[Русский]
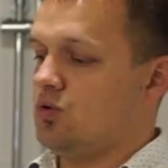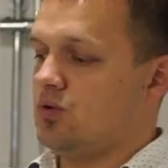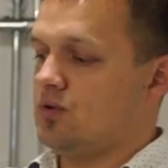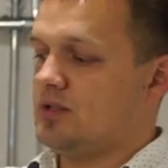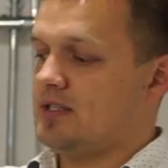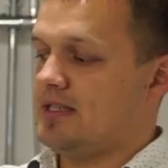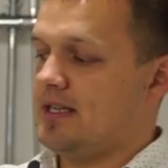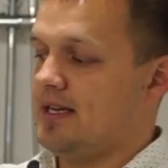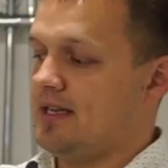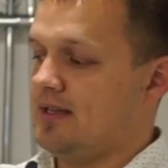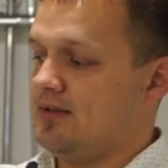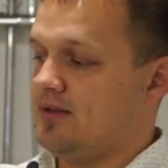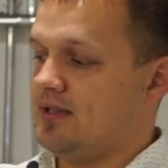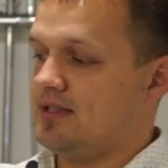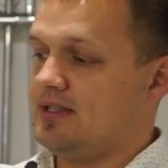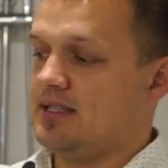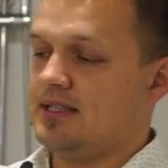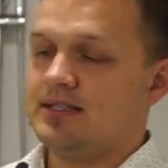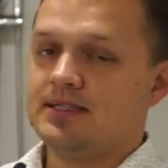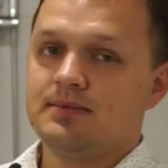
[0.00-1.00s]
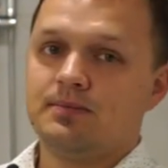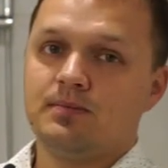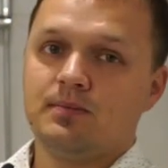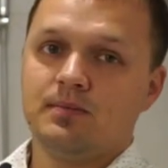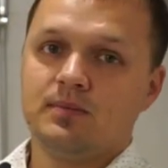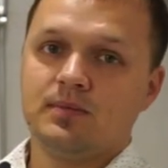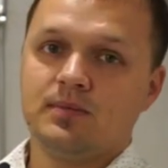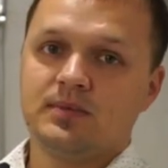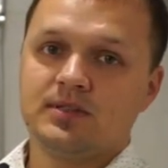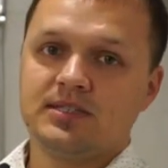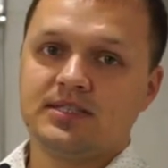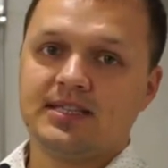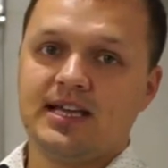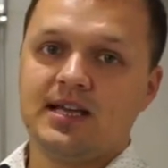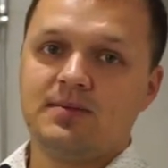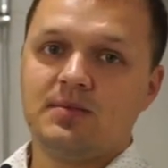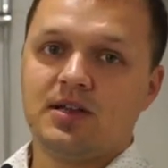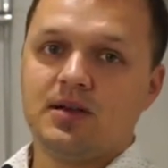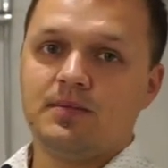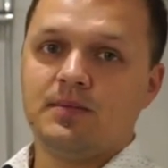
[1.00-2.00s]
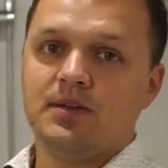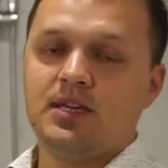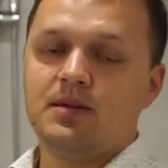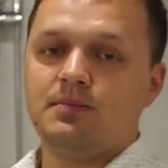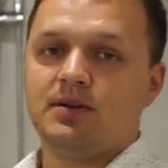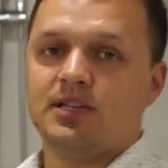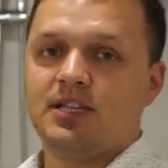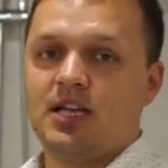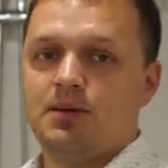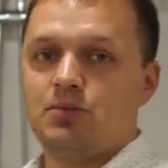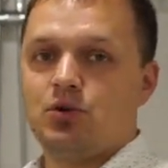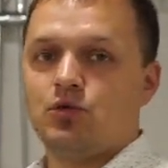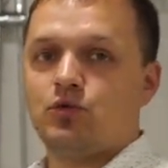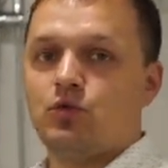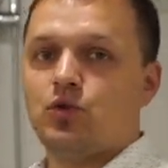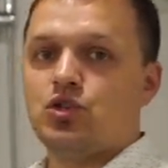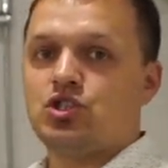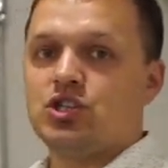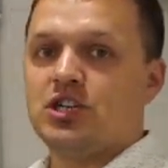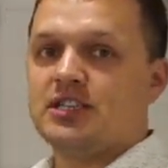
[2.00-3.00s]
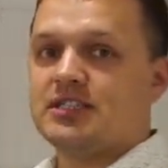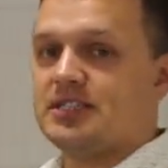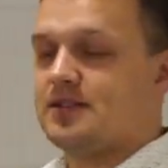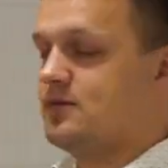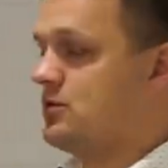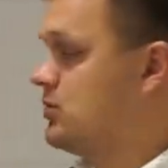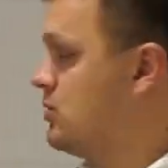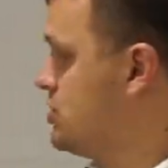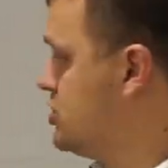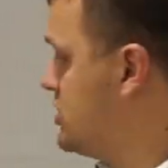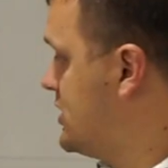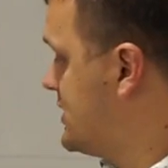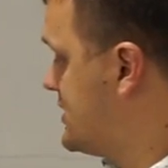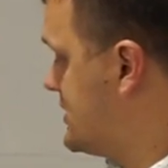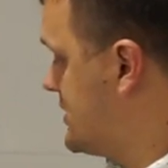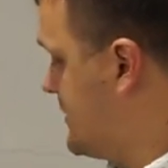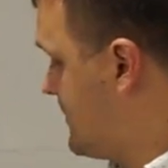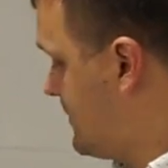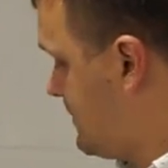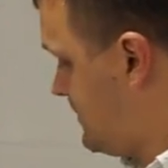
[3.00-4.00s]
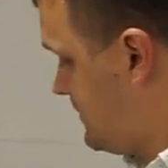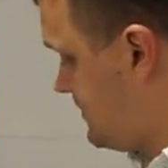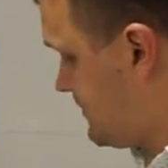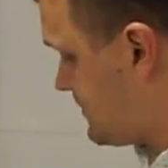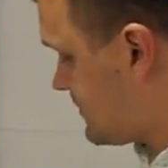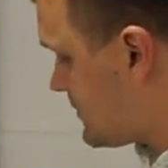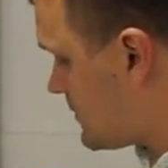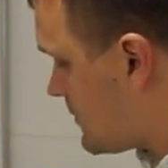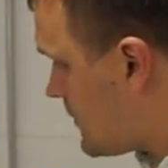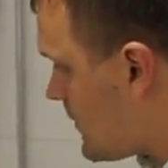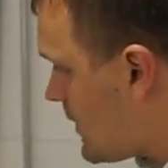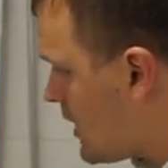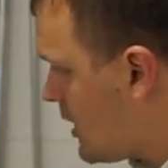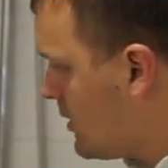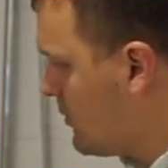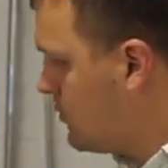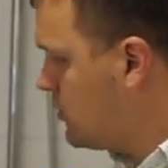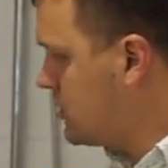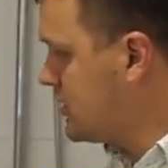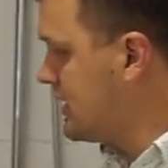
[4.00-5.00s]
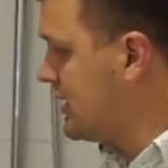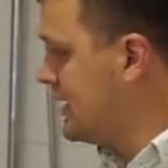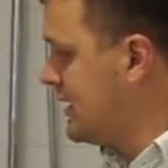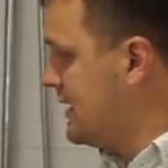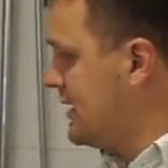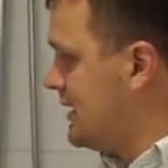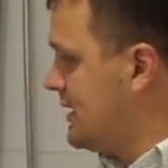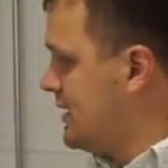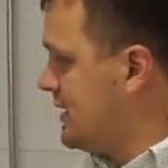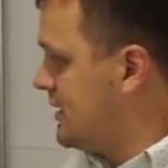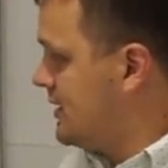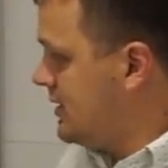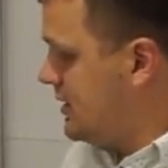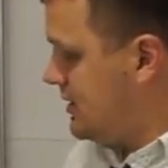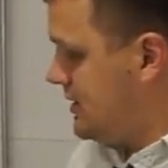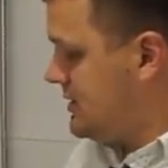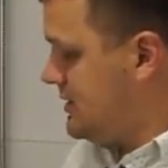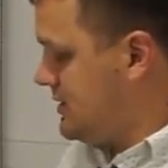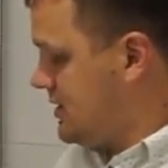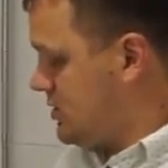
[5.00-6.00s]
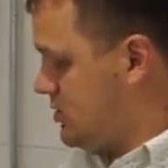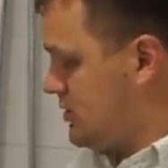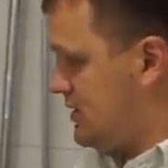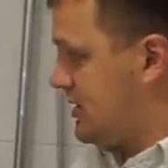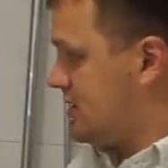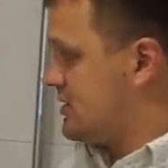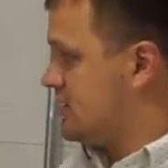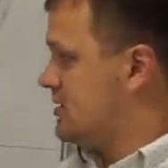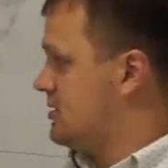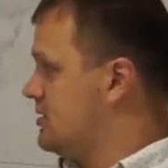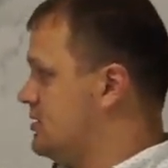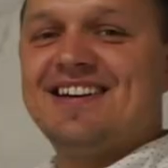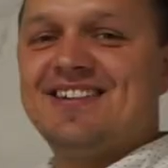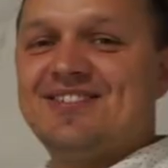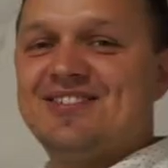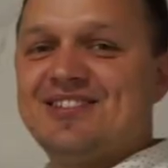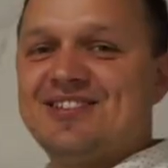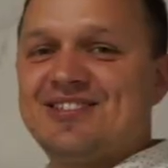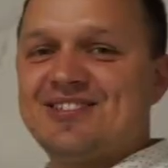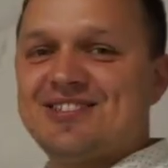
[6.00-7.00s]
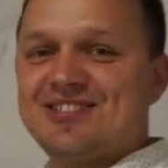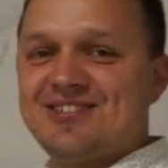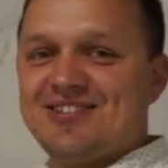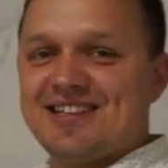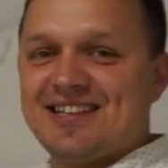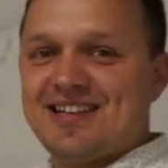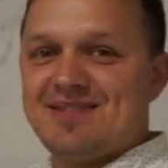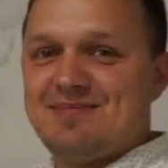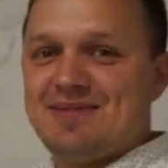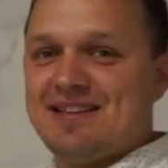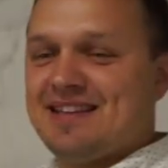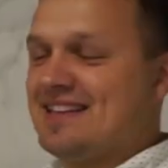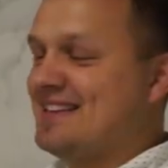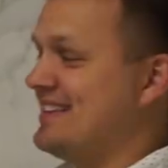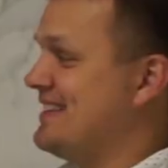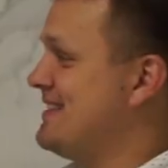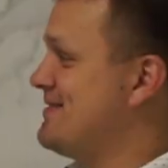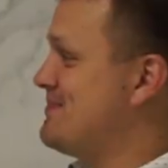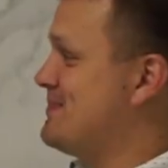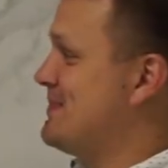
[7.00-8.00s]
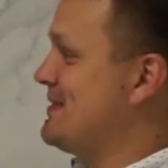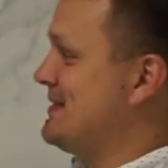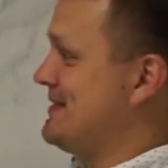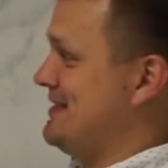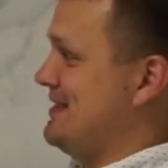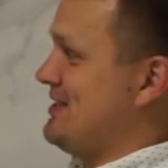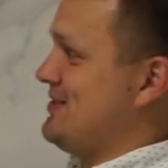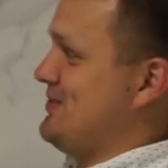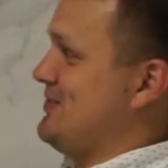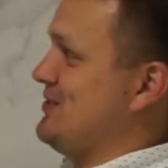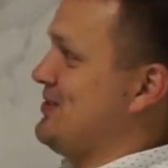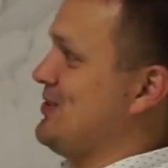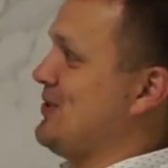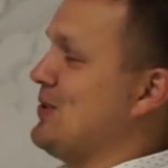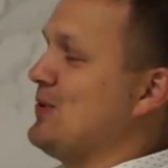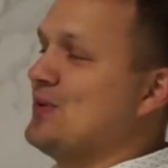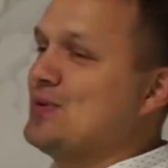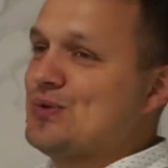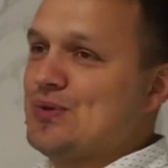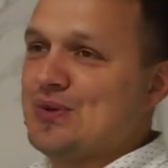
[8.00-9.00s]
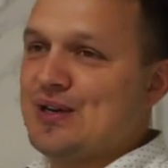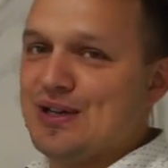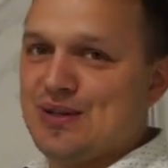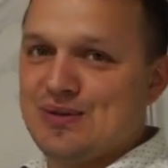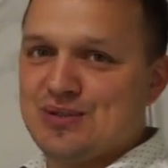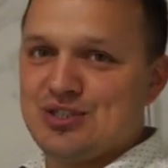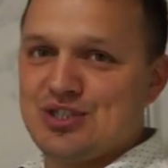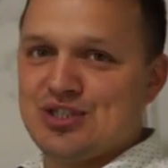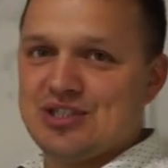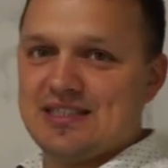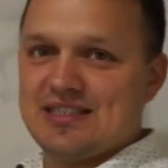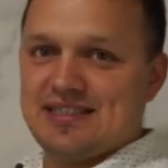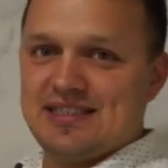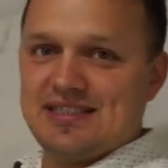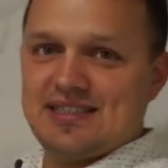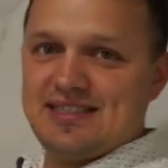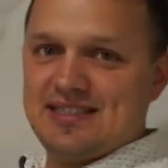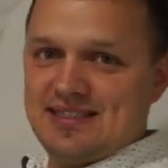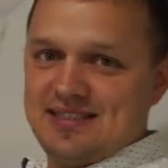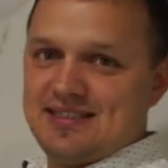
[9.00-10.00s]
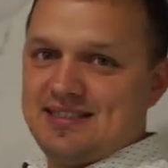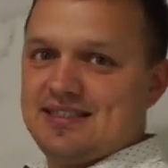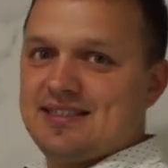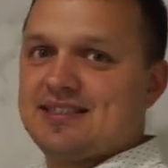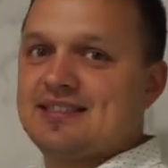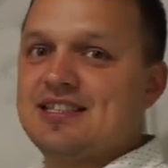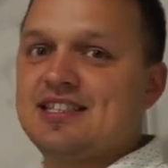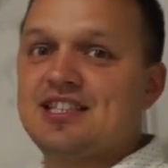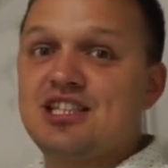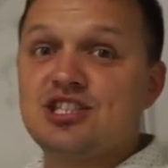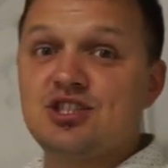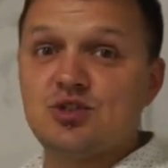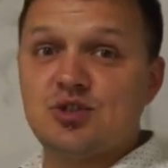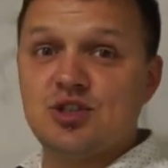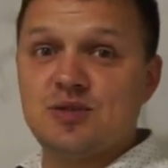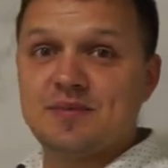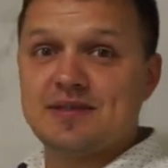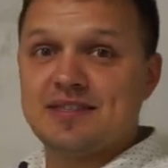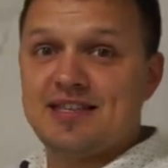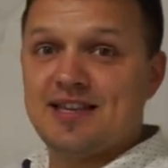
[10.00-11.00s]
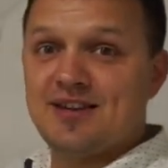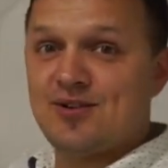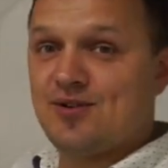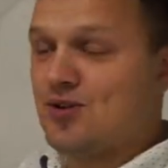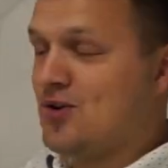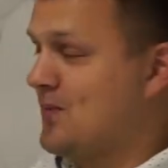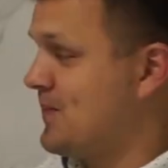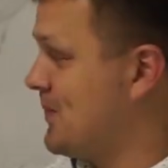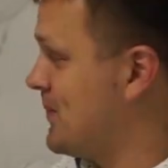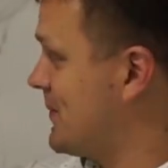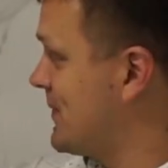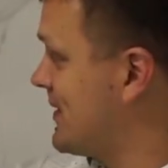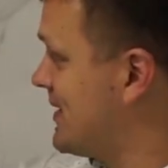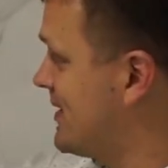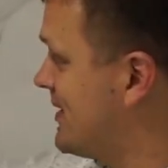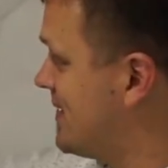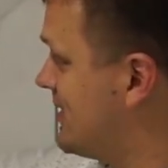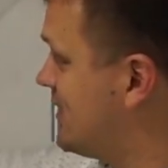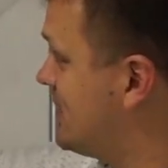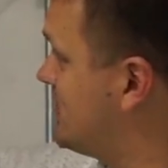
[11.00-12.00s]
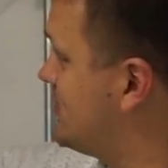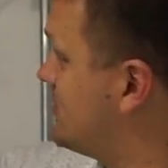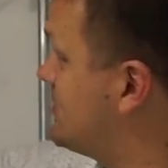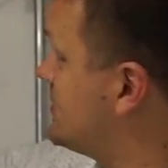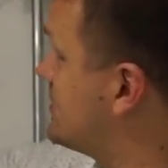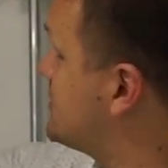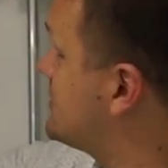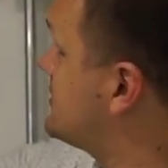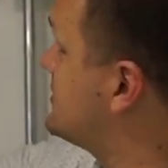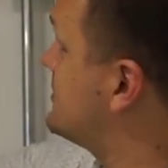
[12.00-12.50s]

он стоять у нас здесь с таймером и по таймеру включаться, выключаться. Вот. И здесь у нас вот, душевая кабина, и был здесь вот такой вот уголочек э, э, с канализационным стояком. Вот.